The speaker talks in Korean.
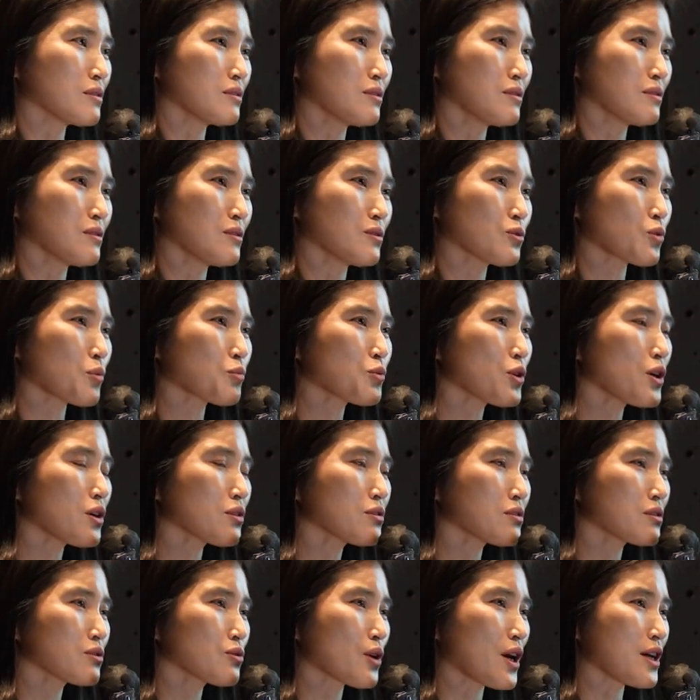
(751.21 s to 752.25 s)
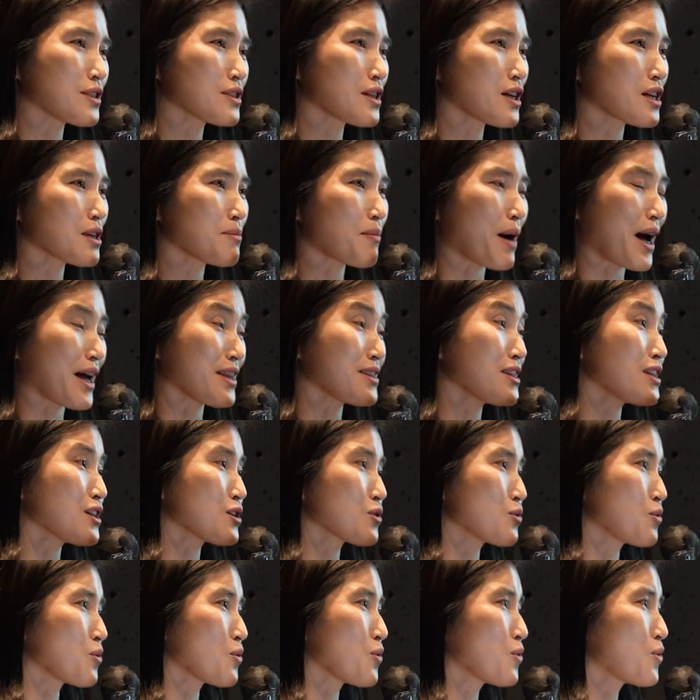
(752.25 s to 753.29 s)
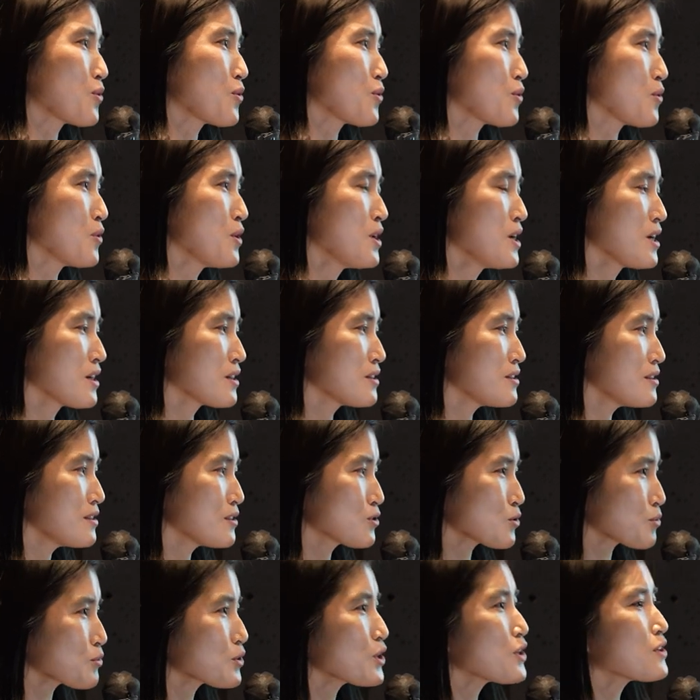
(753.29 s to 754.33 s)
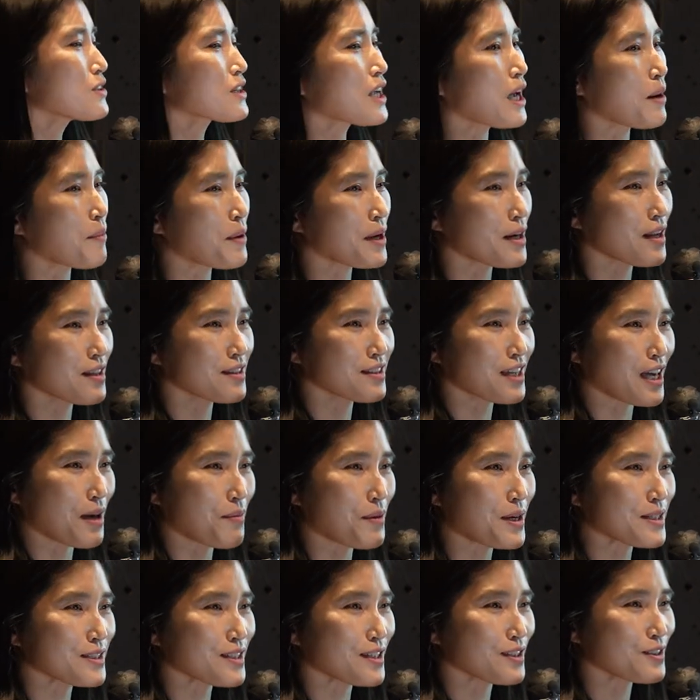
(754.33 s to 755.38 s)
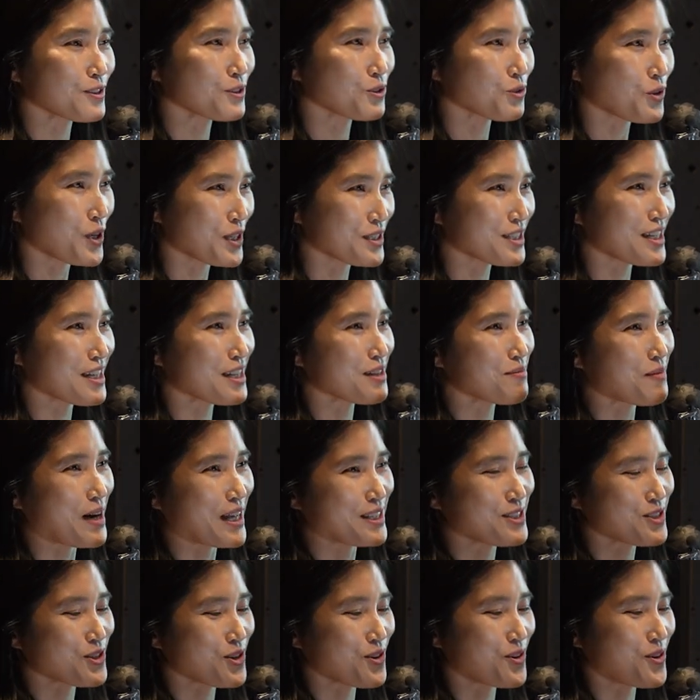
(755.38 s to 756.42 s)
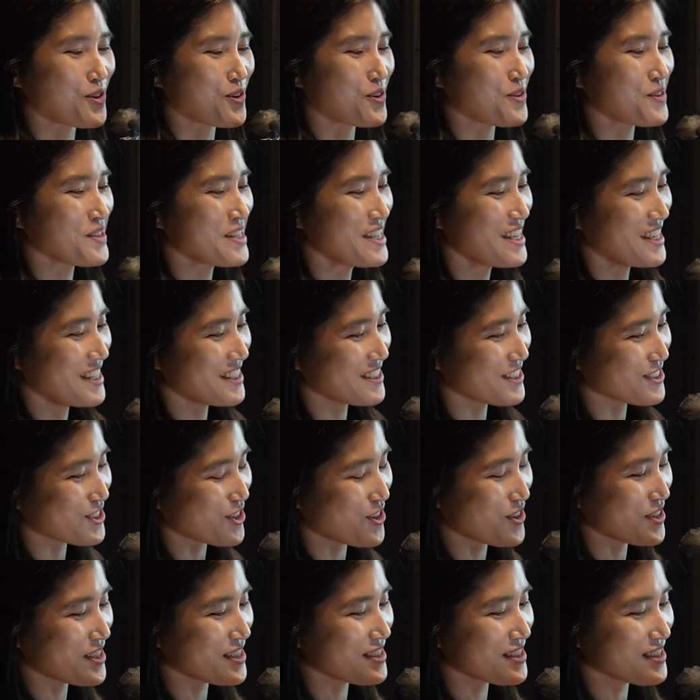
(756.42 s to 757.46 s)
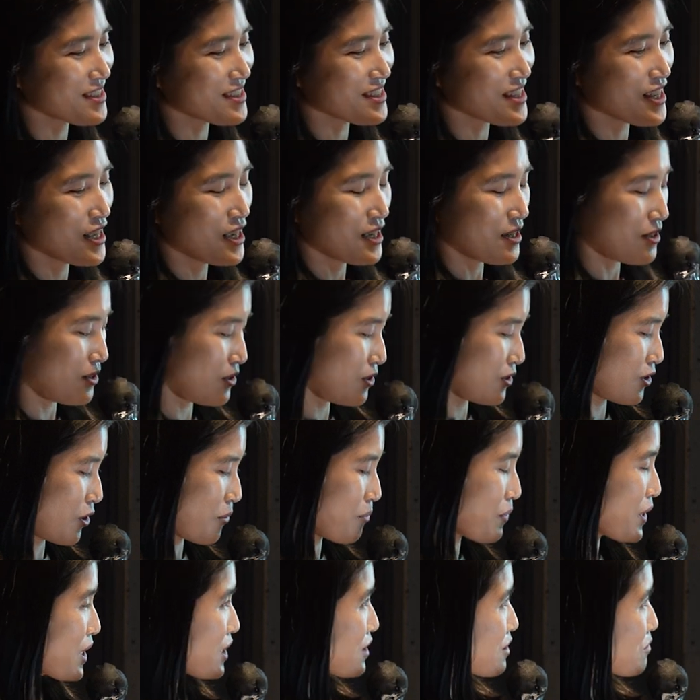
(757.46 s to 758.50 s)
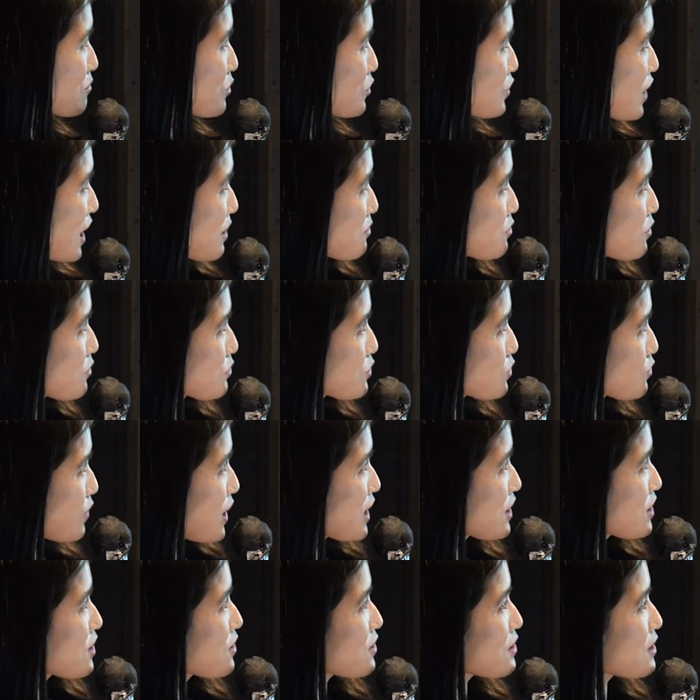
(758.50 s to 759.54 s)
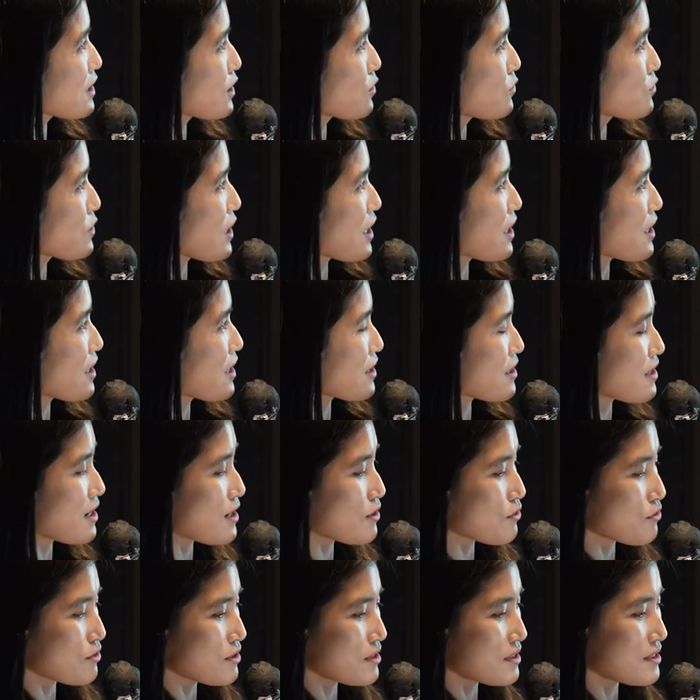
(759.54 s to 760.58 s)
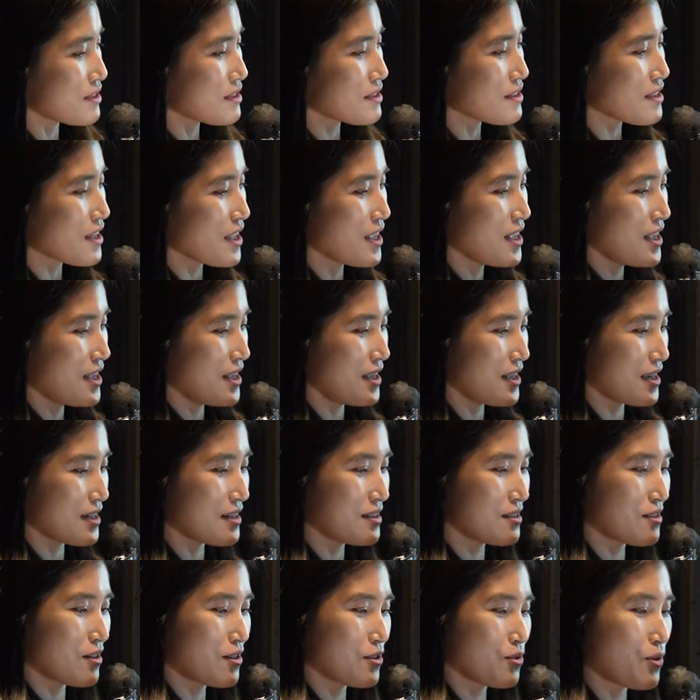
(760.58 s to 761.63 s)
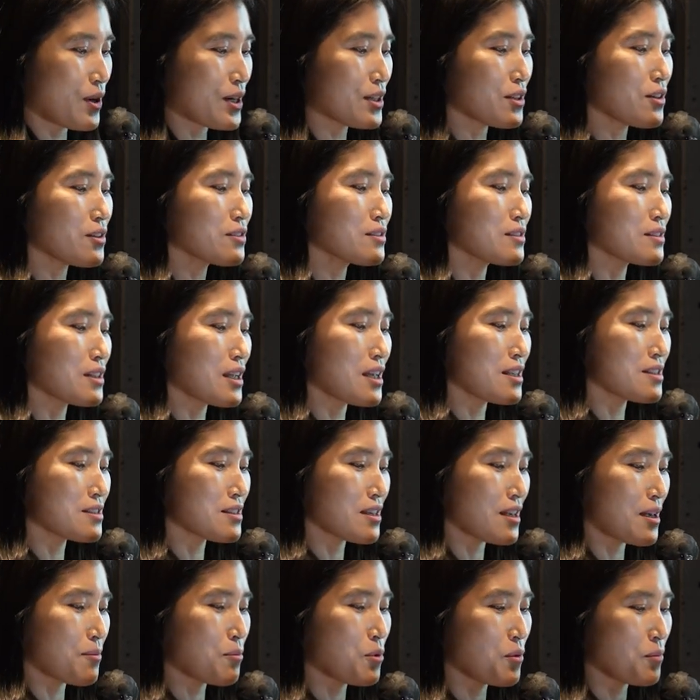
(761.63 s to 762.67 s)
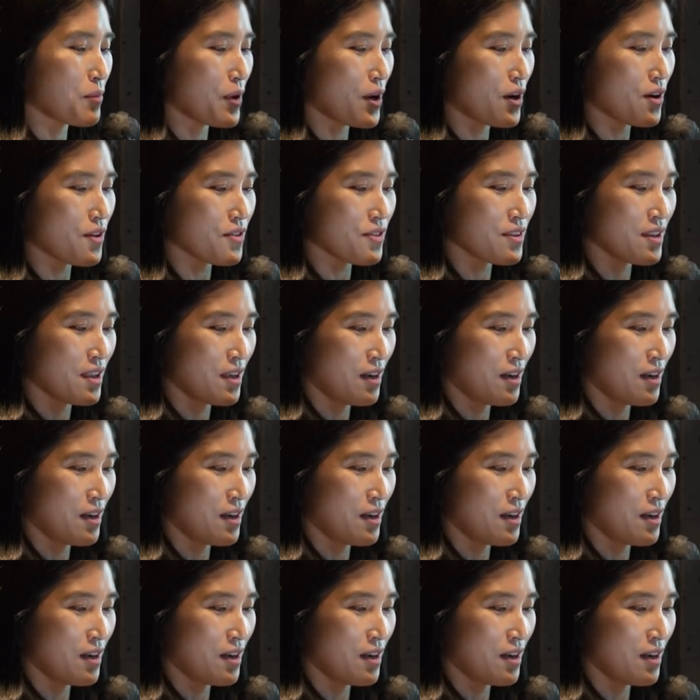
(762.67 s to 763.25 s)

어, 소프트웨어들은 굉장히 많이 있고 그 소프트웨어를 개발하는 개발자들도 굉장히 많죠. 그래서 저희는 어, 옆에 있는 뭐 데브옵스 환경이나 요새 얘기하고 있는 예, 그런 환경들에 이제 보면